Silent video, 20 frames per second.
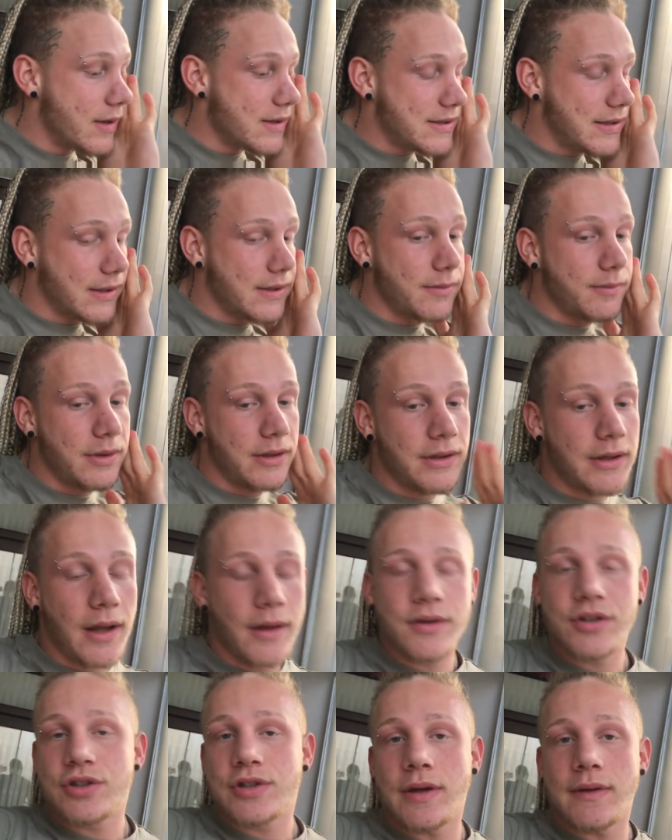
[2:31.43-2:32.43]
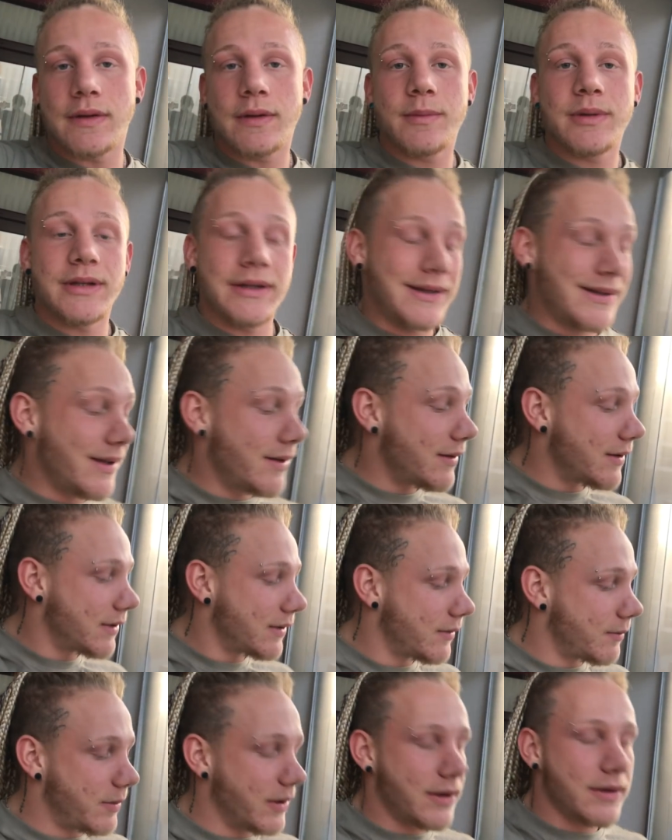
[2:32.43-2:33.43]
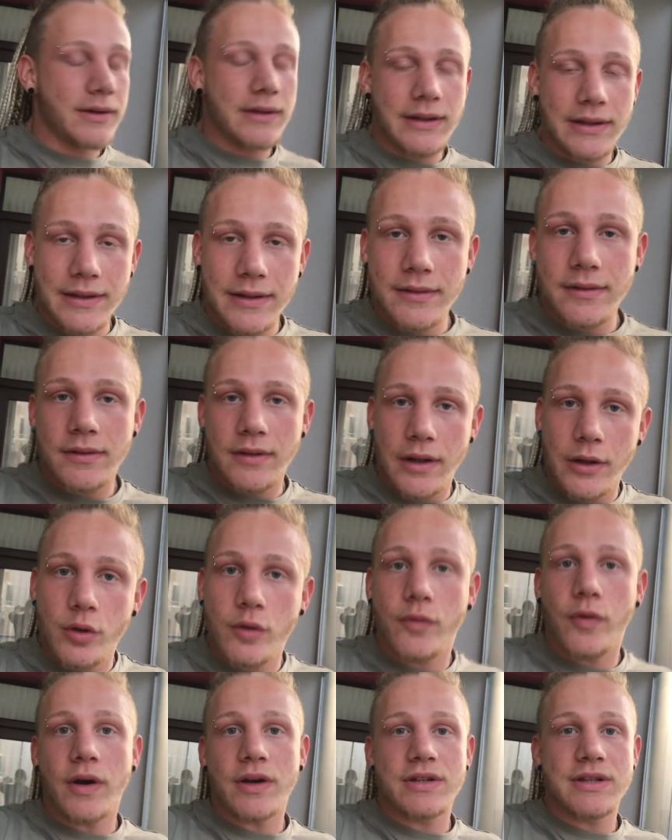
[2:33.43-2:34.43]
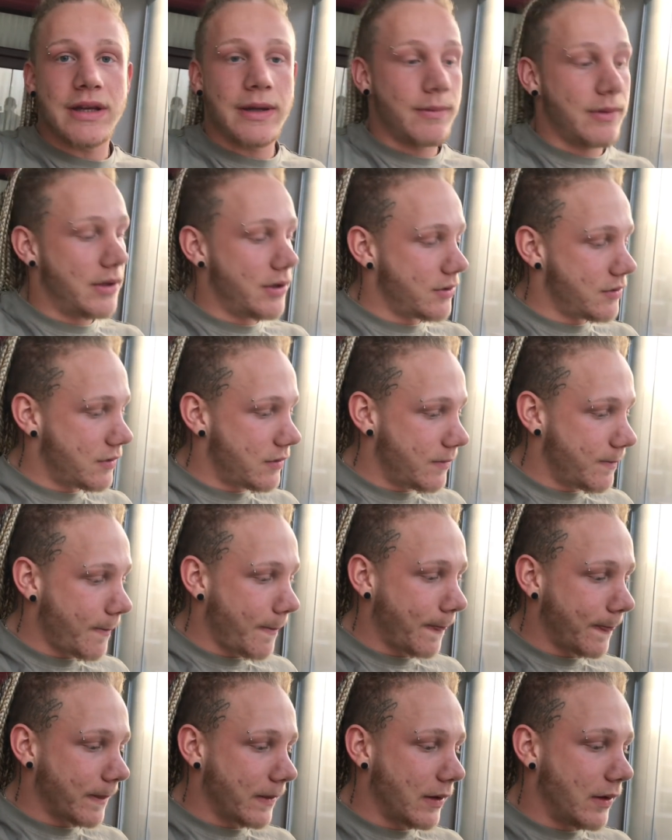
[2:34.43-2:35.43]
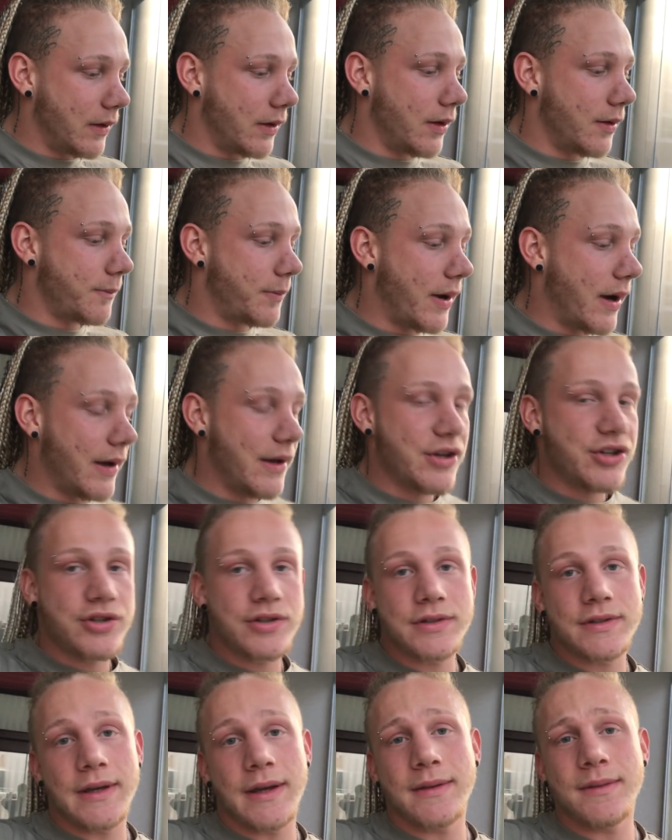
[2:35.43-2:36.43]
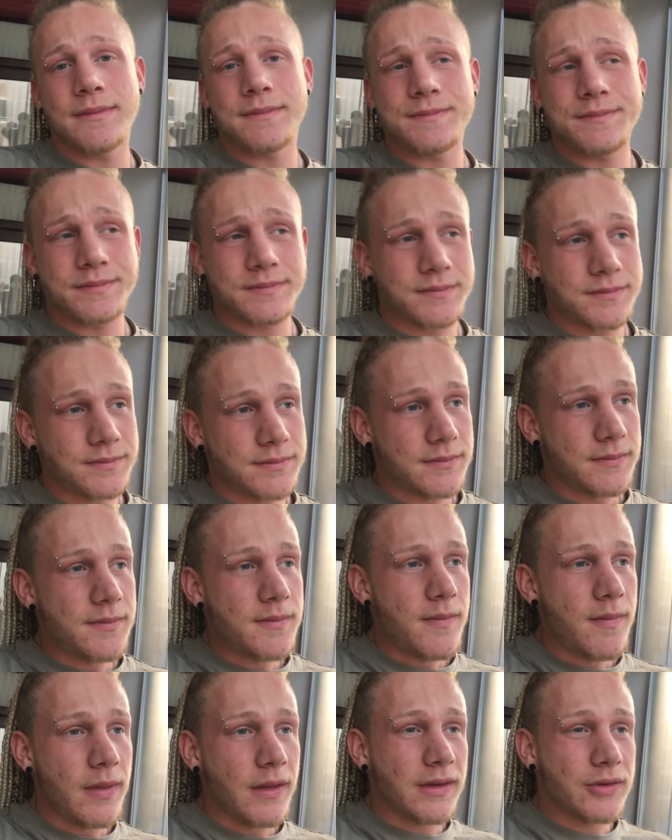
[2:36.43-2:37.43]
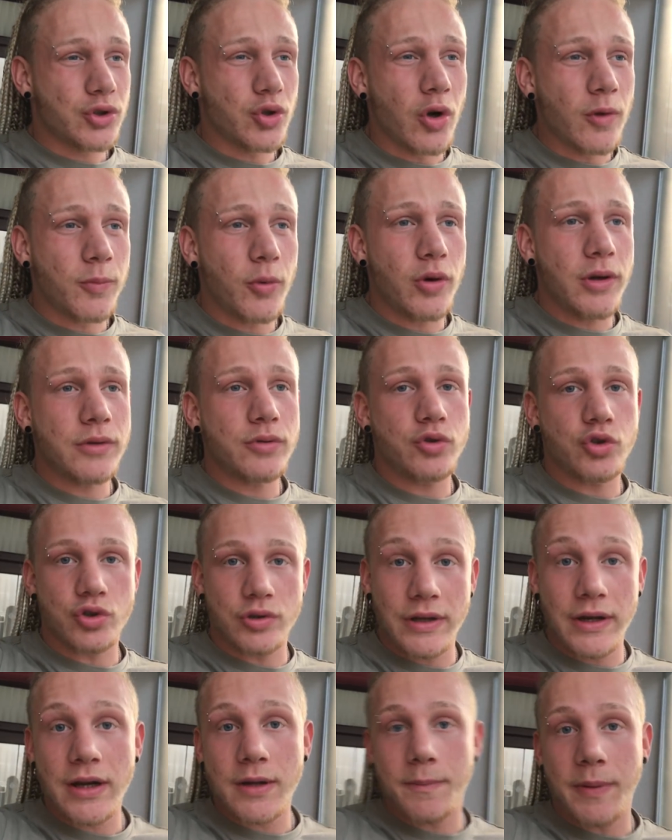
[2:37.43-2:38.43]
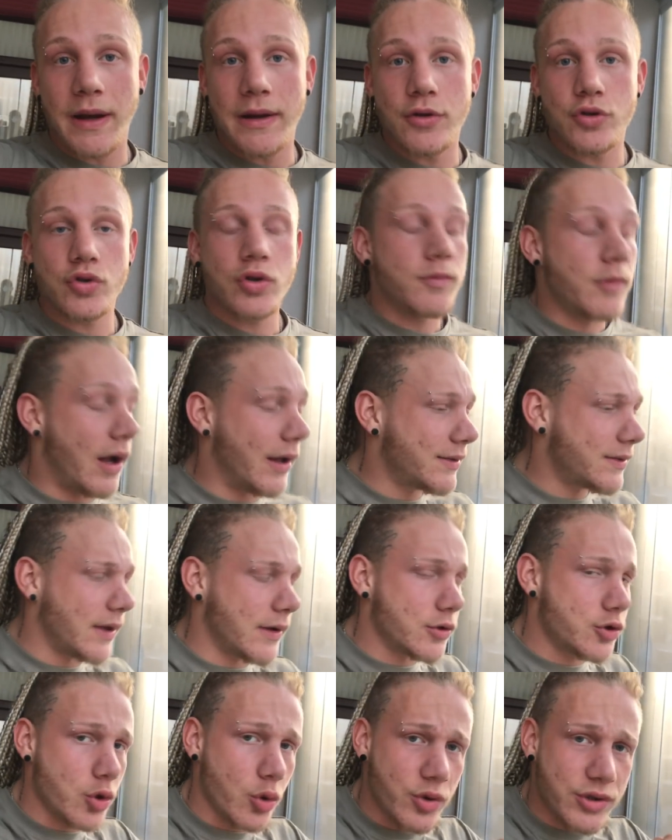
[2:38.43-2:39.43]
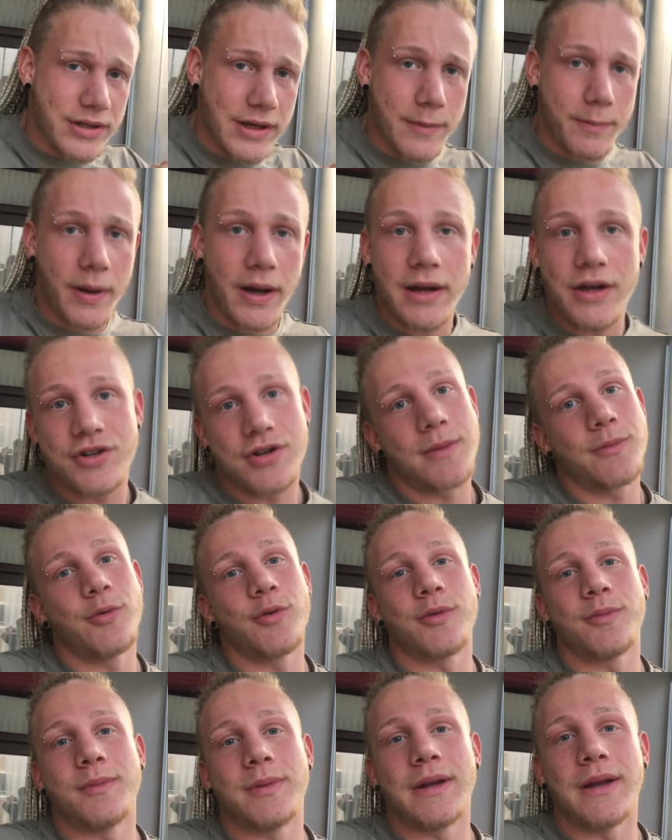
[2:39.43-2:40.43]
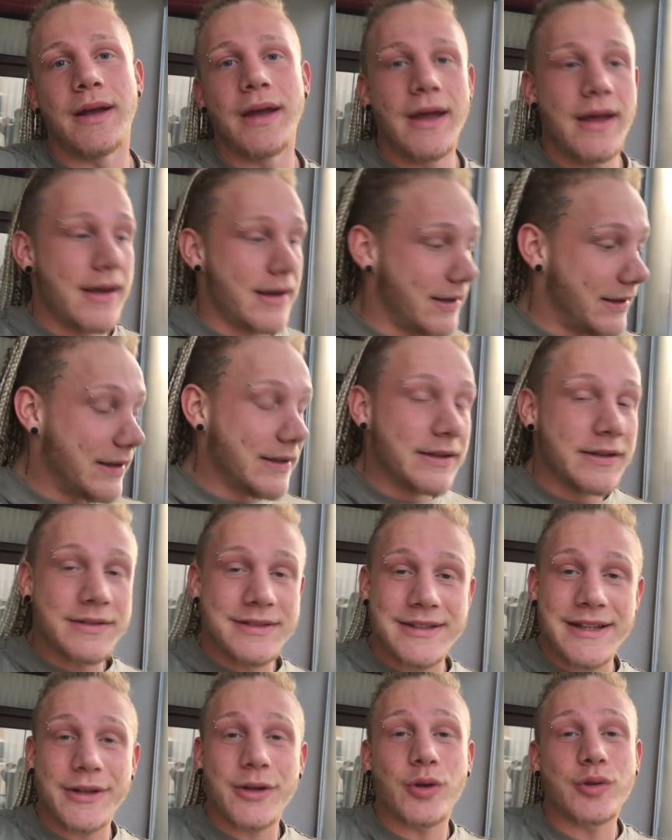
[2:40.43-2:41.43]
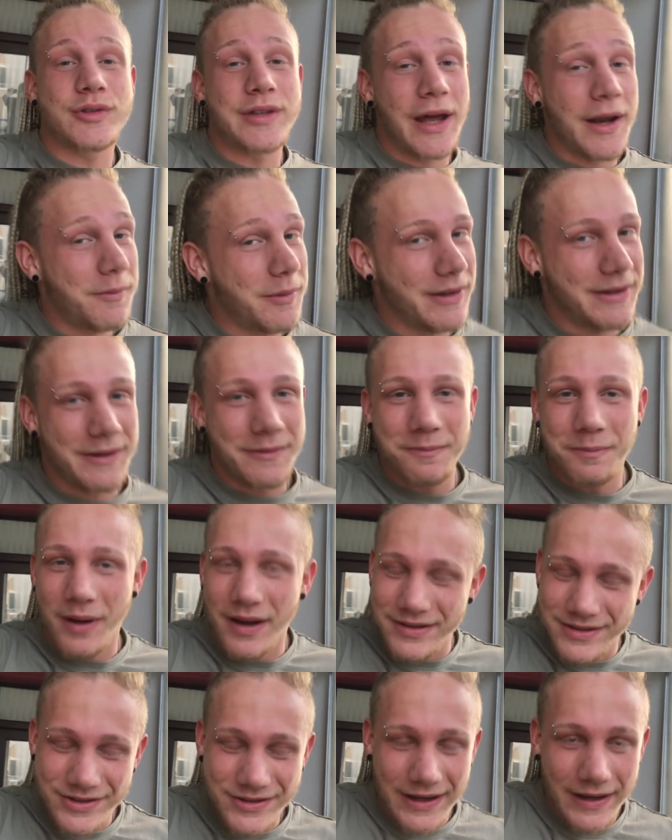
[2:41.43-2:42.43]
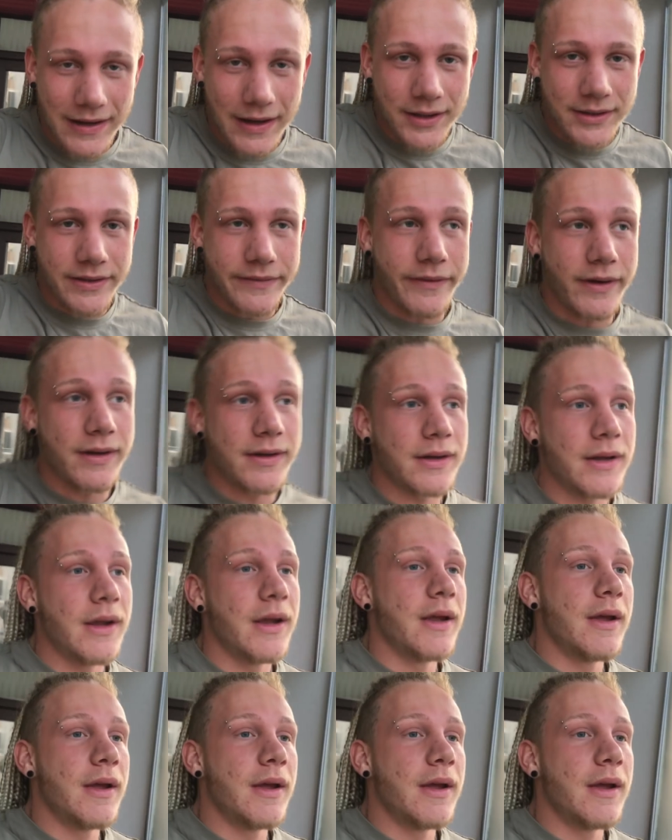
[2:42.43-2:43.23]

Sakın beni yanlış anlama. inanın bakın inanın en ufak şeyi bile e, paylaşırken çok böyle düşünerek paylaşıyorum. Hatta çoğu şeyi paylaşamıyorum bile. İnanın size göstermediğim bazı şeyler de var.